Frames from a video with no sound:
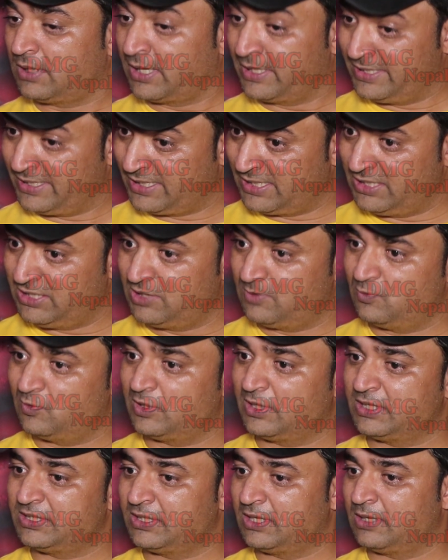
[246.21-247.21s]
आने के लिए
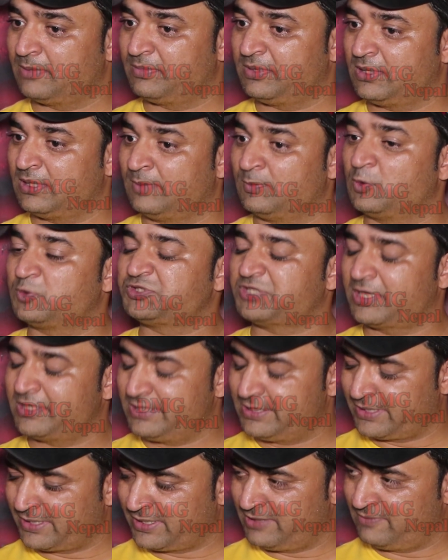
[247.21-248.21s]
बोला यहाँ पे हम लोग
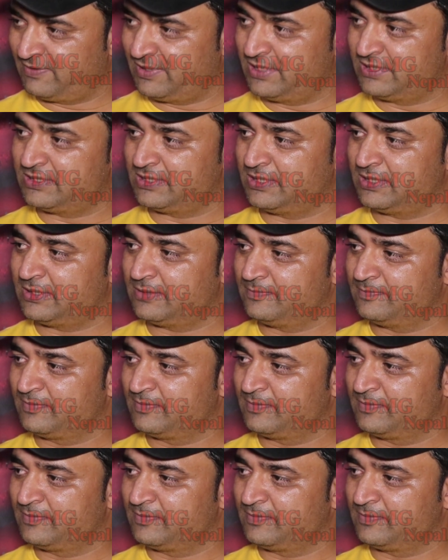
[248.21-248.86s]
शादी करने वाले थे